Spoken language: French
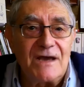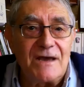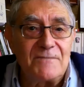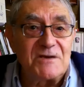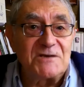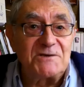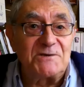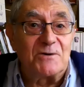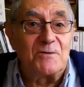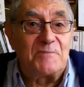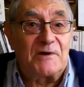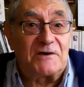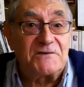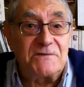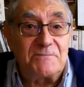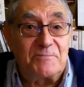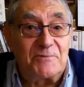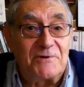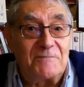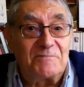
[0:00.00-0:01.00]
Eh bien, c'est
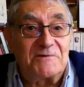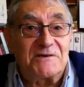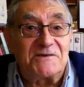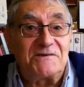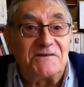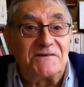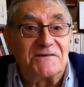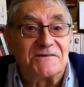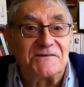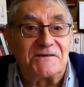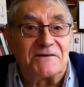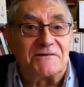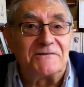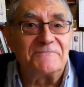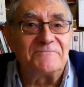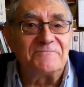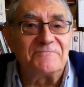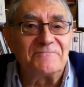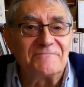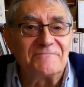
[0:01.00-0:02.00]
reparti pour la présidentielle.